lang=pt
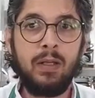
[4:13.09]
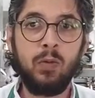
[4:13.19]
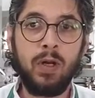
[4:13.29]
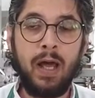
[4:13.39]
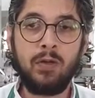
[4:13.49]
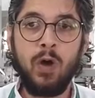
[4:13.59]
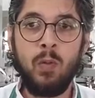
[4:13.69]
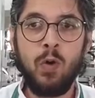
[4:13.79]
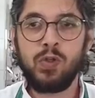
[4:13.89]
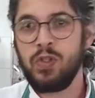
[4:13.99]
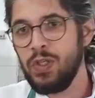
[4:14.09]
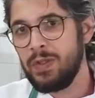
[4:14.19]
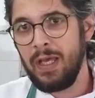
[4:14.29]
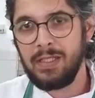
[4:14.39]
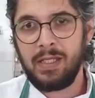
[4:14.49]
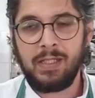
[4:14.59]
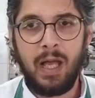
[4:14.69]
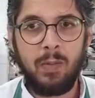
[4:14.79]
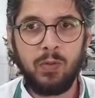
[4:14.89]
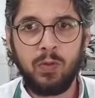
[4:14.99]
No horário do almoço, de terça a
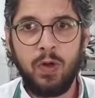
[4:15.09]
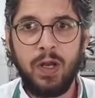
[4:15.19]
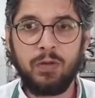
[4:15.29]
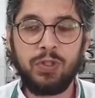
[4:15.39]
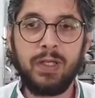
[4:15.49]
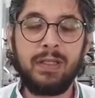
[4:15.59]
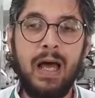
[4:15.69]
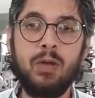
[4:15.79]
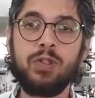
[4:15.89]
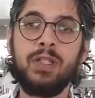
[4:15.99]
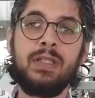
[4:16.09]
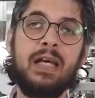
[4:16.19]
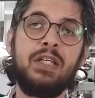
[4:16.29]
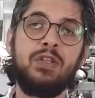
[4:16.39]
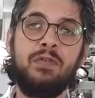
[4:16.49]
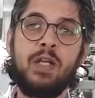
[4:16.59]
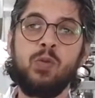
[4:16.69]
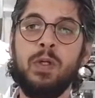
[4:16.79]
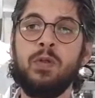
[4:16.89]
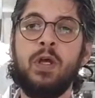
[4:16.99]
sábado, no horário do jantar. O jantar a gente faz
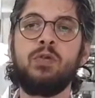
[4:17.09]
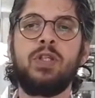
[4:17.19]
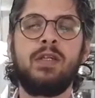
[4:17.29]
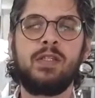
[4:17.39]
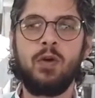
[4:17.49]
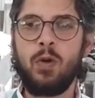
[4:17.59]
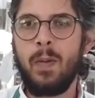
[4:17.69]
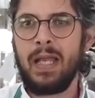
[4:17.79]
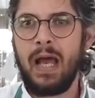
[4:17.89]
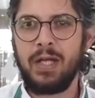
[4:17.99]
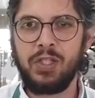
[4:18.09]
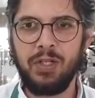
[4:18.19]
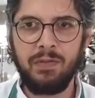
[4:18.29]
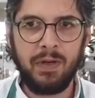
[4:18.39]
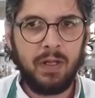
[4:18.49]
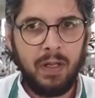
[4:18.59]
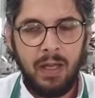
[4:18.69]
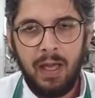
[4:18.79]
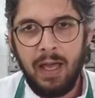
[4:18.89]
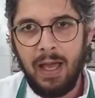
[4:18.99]
um menu degustação, com é uma narrativa
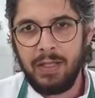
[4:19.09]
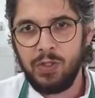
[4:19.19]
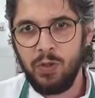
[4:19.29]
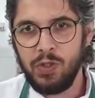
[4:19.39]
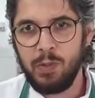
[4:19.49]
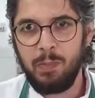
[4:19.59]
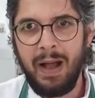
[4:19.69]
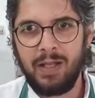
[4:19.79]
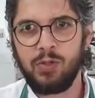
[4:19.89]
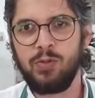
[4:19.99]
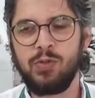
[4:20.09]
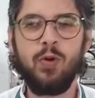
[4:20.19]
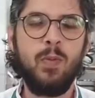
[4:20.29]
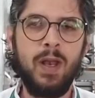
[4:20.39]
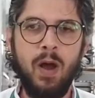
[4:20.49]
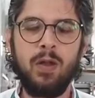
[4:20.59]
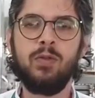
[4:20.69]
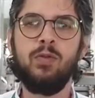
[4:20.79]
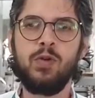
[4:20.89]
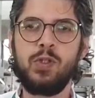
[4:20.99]
é, de 12 passos, ou melhor,
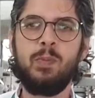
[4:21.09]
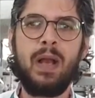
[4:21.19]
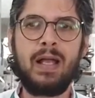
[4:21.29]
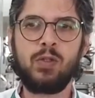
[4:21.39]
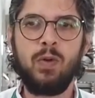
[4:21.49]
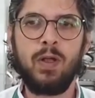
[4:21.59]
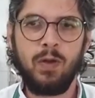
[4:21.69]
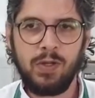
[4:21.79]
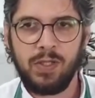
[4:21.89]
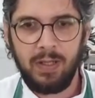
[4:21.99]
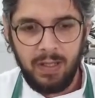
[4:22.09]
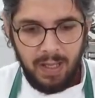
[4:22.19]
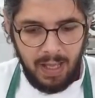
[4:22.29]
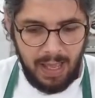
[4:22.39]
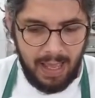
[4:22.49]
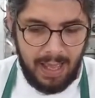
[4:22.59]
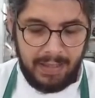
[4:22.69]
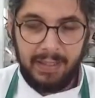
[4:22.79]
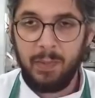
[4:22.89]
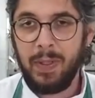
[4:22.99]
12 pratos com a nossa é,
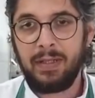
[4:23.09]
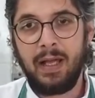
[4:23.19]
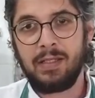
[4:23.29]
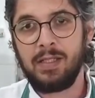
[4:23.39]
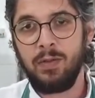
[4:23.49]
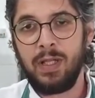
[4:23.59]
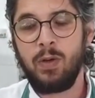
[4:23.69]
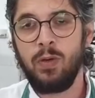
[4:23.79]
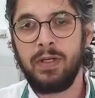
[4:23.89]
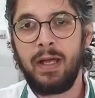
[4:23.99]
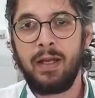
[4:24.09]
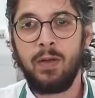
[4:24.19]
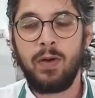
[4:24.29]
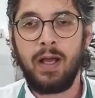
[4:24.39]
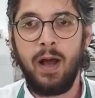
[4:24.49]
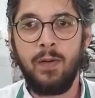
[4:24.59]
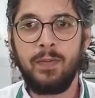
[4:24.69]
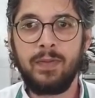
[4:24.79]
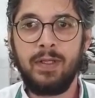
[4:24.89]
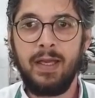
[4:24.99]
interpretação da culinária local.
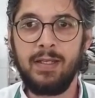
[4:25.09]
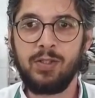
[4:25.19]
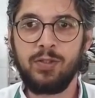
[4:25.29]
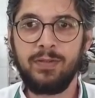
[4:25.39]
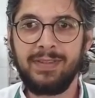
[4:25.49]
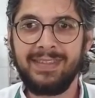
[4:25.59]
E é isso.